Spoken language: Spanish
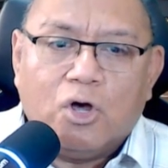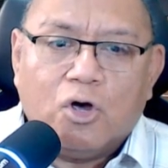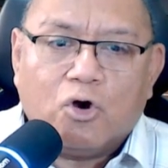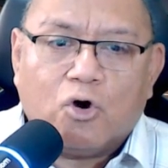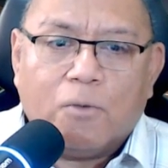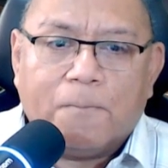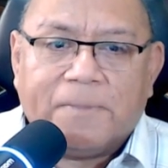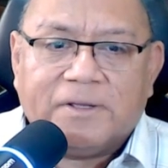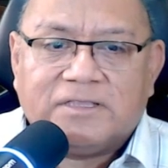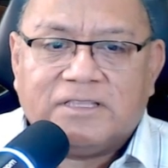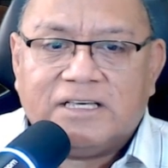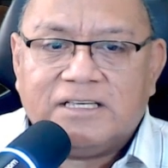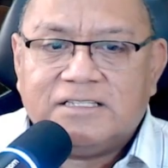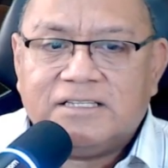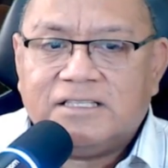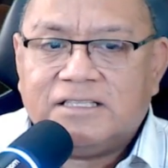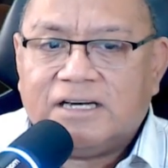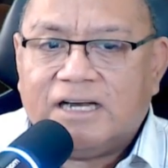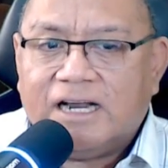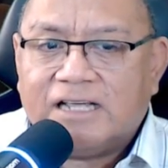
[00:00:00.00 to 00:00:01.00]
Competencia
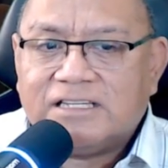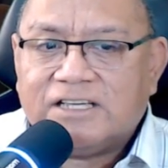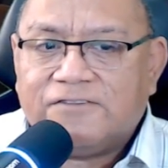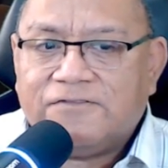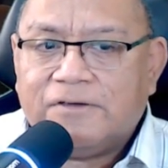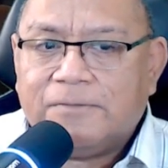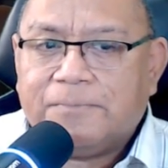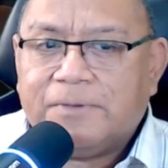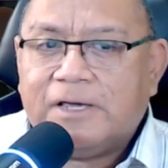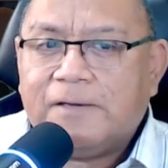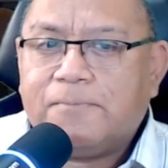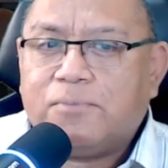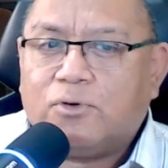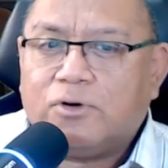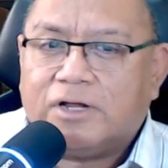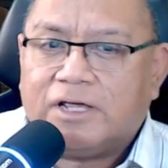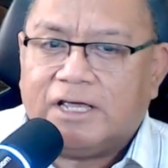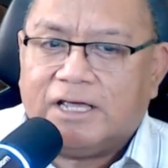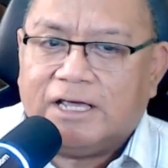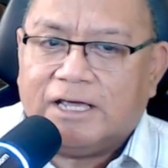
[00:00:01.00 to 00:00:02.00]
entre las AFP
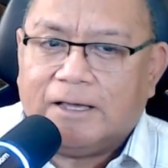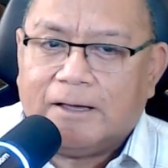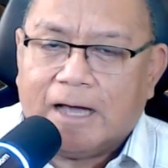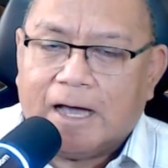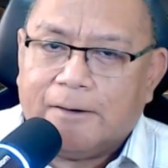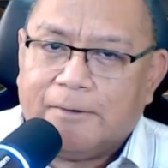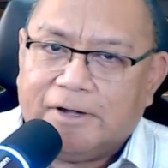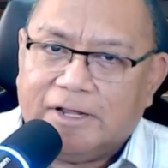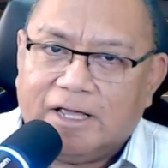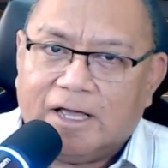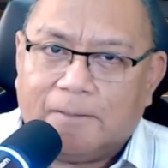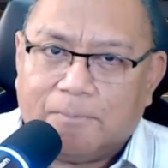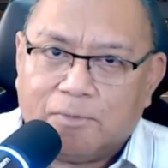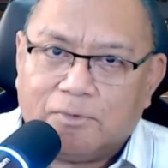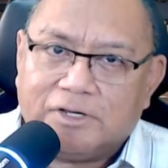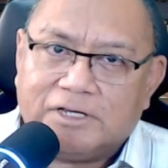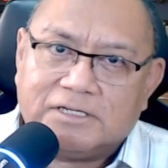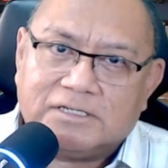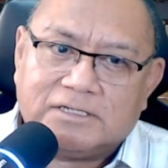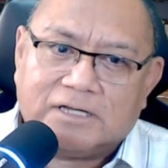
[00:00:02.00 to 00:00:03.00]
porque habría
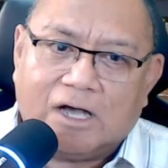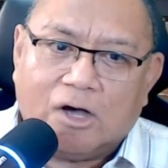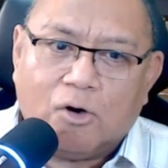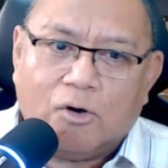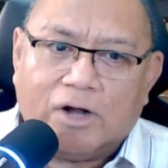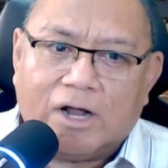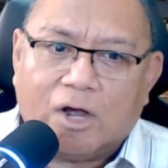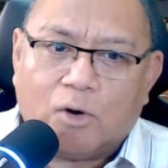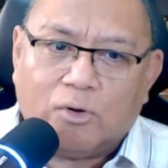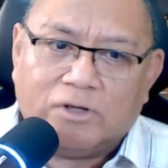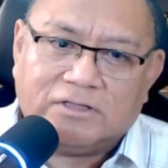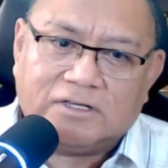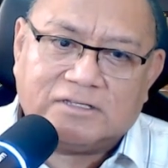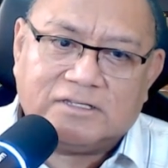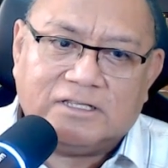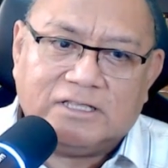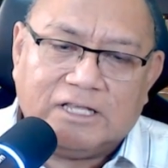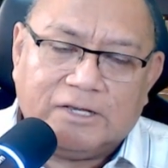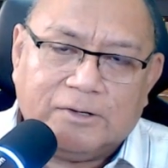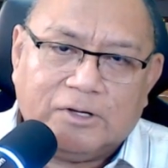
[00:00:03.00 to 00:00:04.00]
pues ahora cuentas
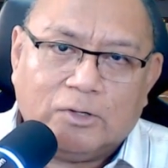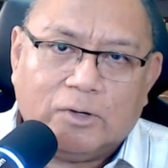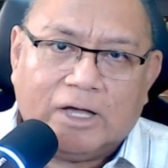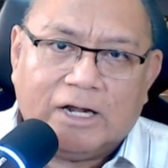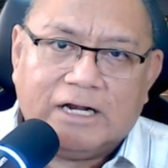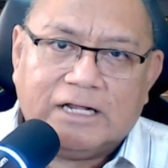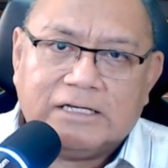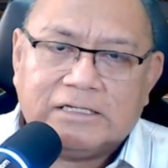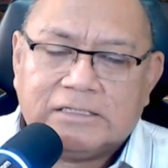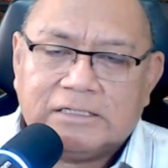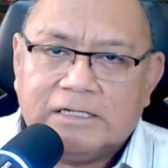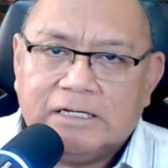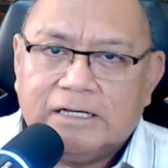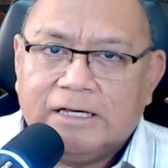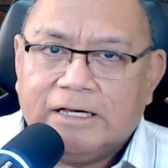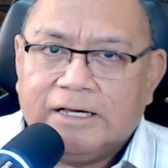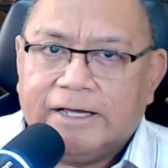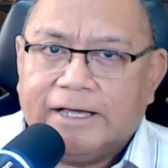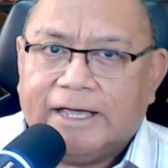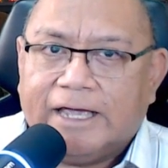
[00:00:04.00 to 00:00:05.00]
individuales
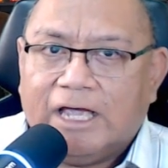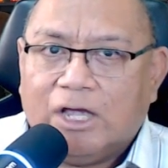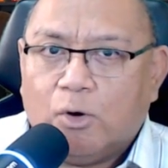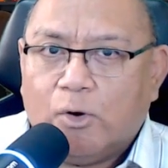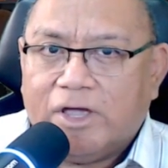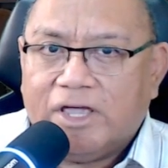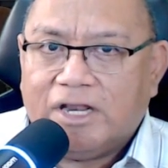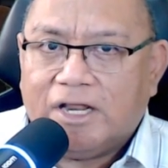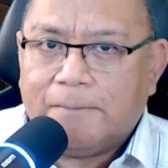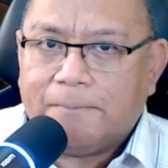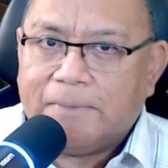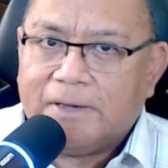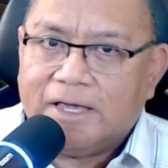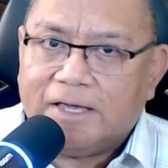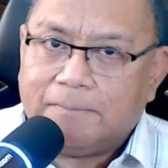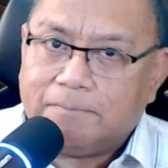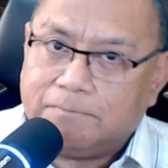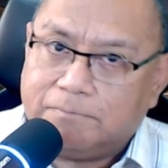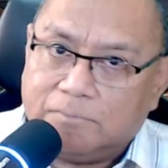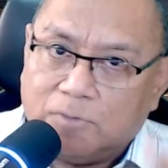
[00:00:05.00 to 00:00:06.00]
en
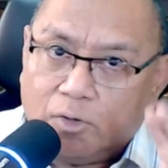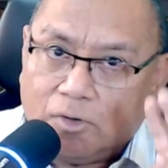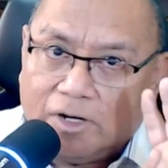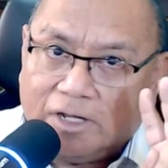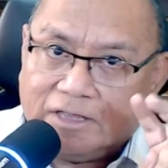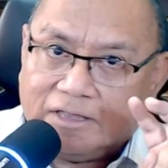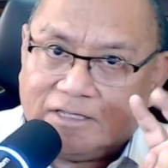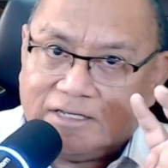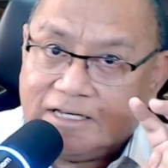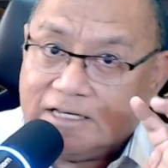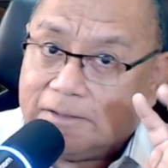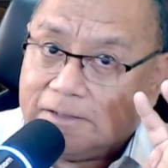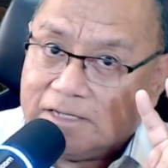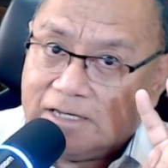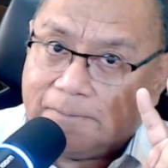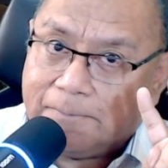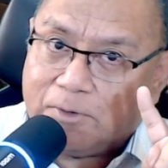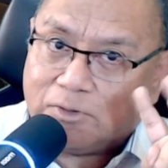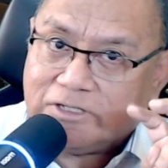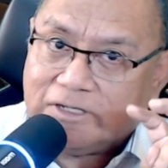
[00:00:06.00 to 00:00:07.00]
ONP, ¿no? Eh,
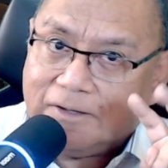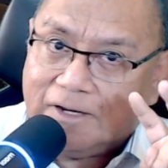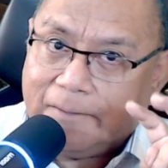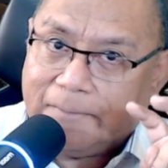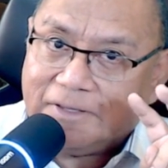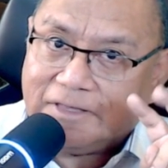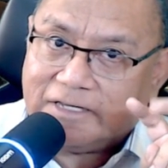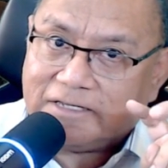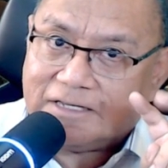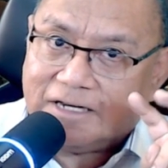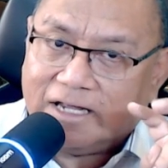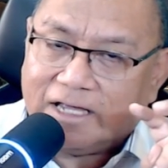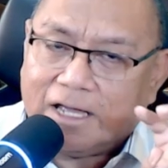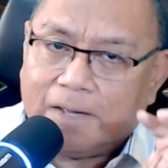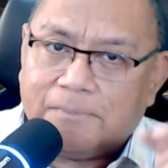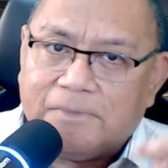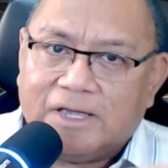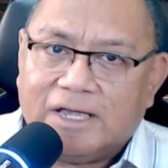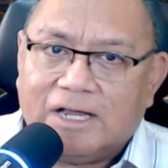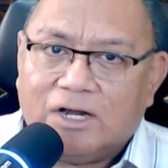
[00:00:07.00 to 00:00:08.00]
que posiblemente se le
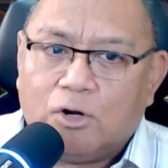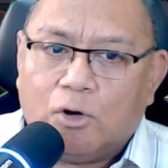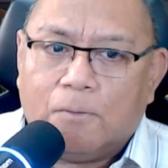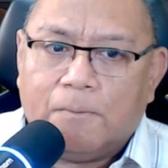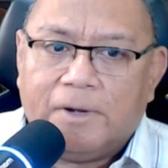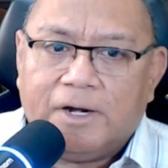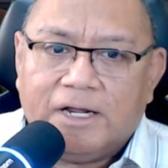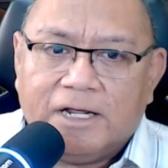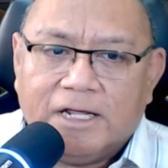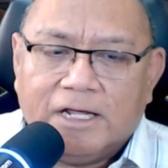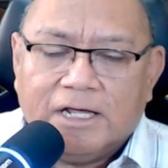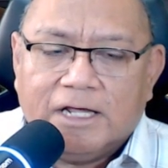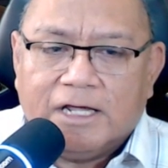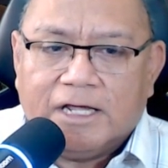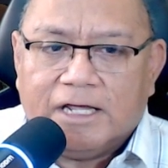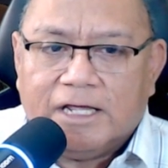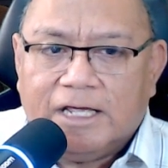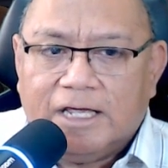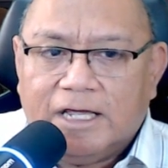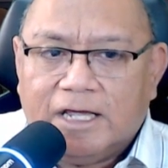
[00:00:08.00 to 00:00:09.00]
cambie de nombre,
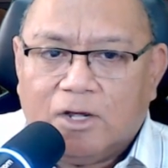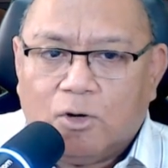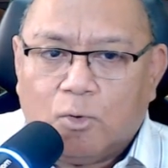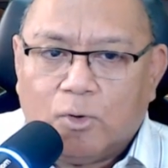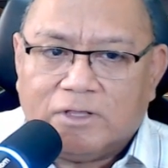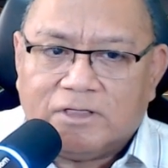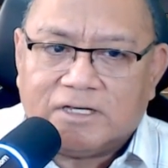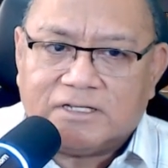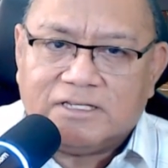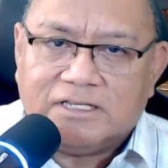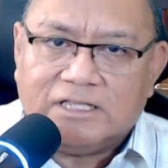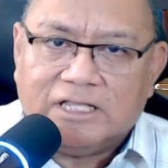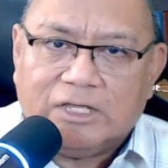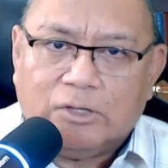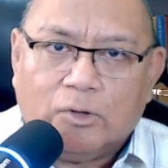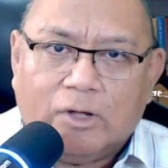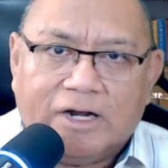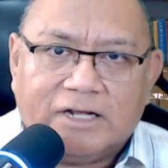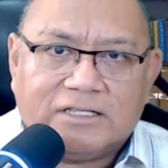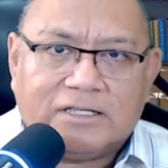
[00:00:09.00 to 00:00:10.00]
y cuentas
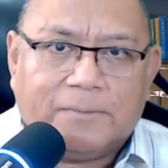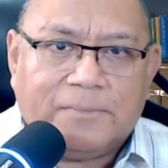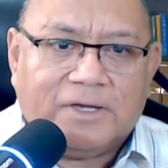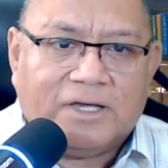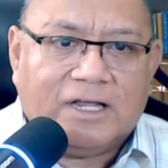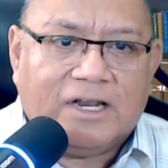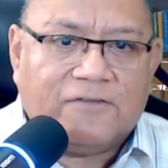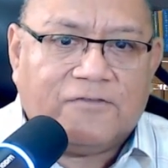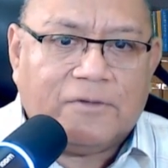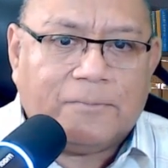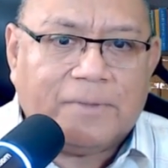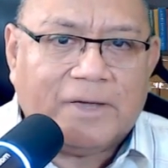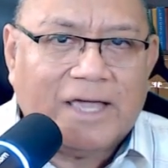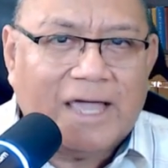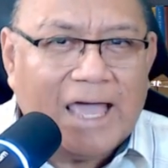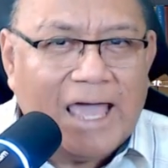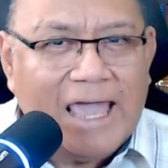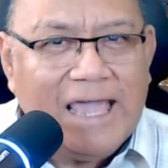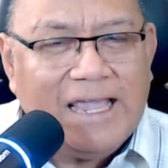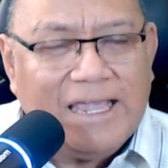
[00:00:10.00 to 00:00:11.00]
individuales también en la FP,
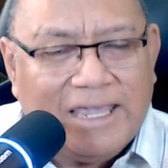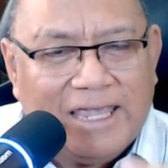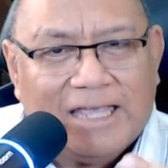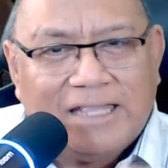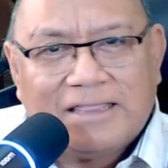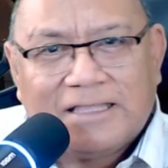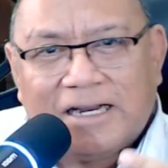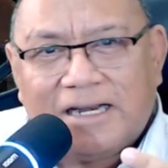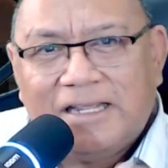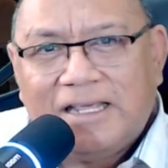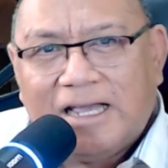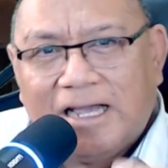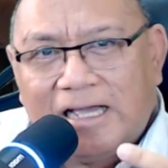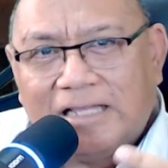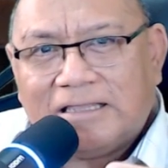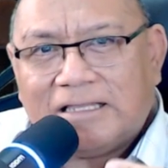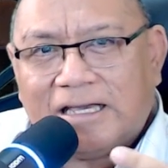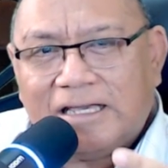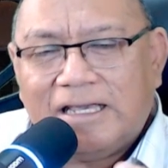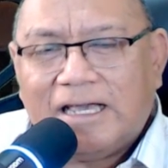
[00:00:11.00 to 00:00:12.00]
e, y entrarían a
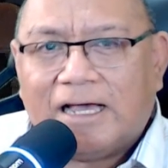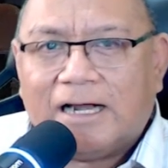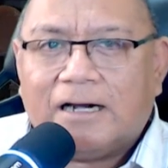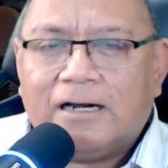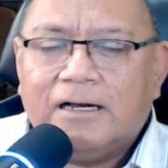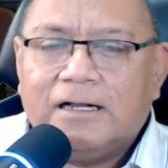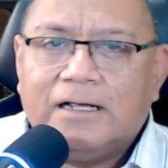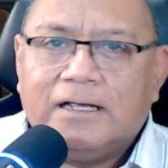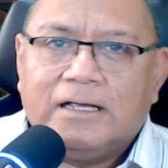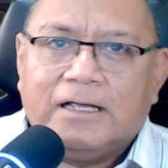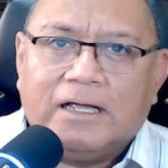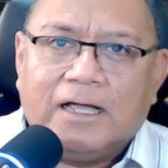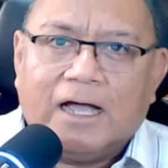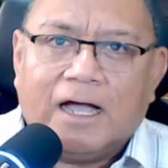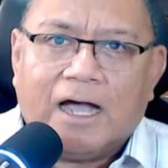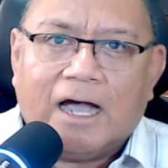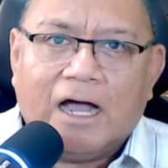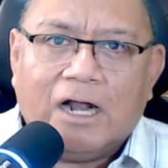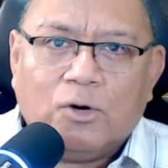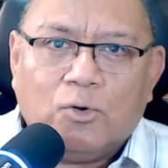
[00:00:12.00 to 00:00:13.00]
tallar
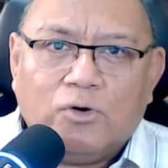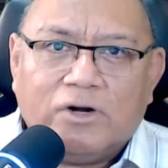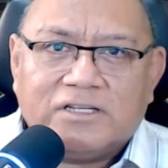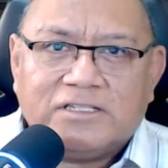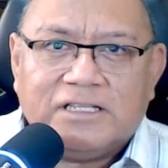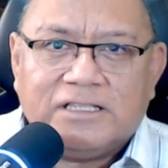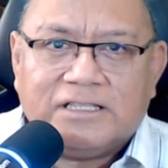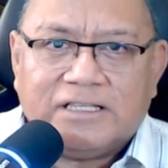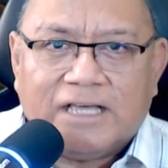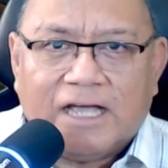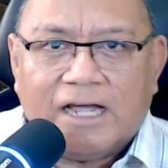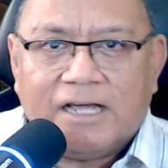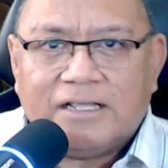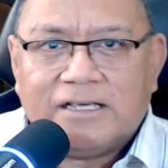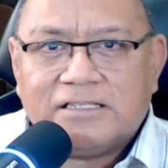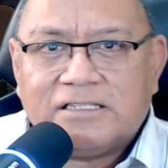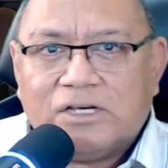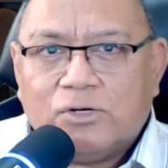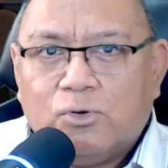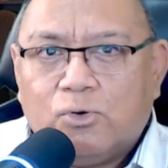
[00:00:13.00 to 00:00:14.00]
algunas entidades de
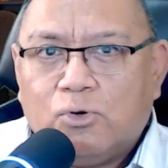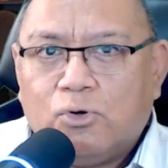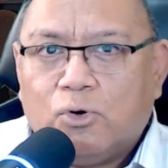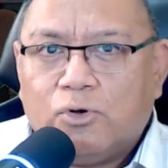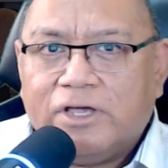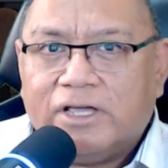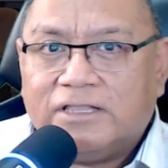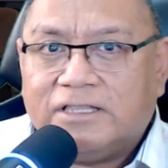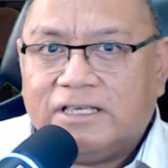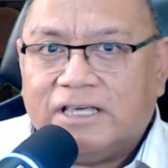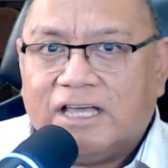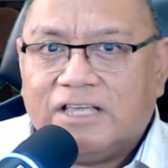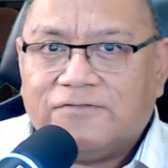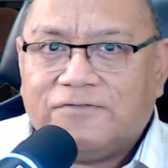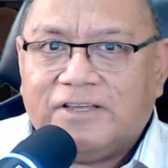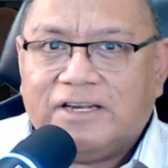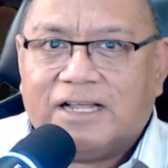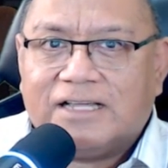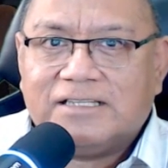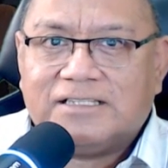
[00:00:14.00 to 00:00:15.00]
seguro y entidades
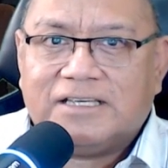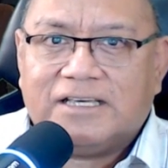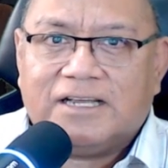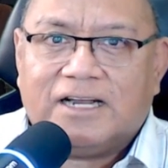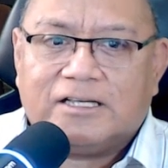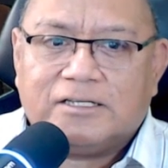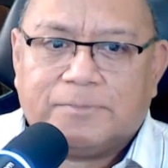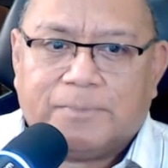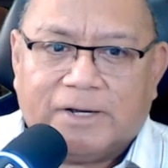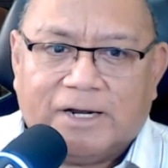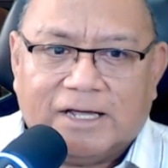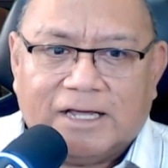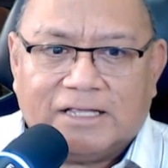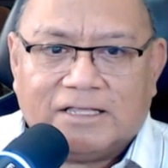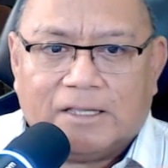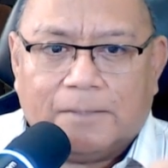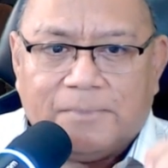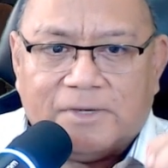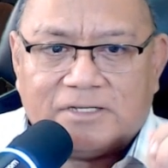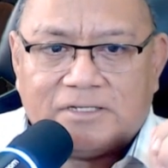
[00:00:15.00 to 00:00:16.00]
financieras para que
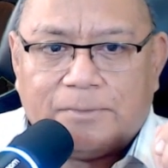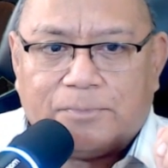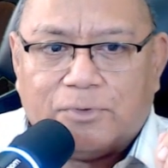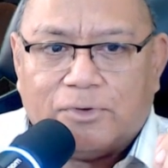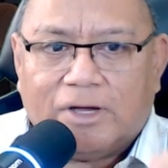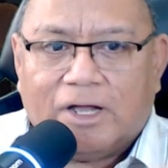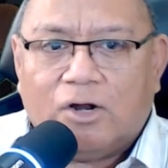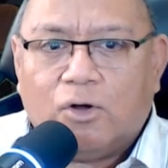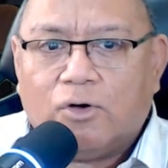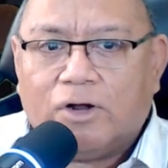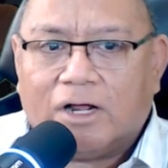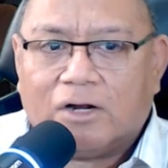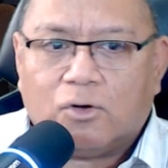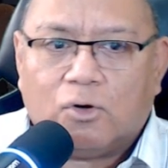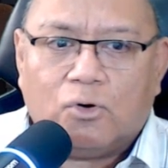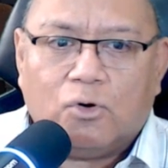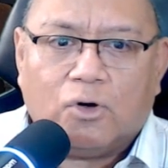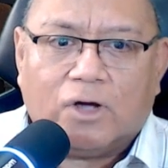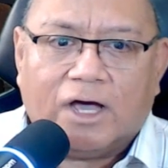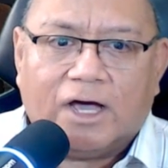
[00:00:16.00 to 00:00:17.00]
también se pueda lograr
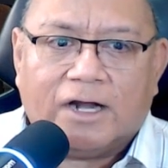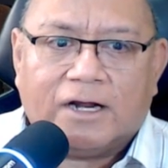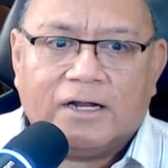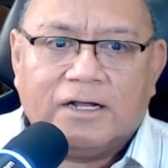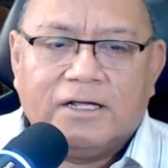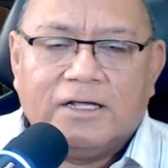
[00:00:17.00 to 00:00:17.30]
colocar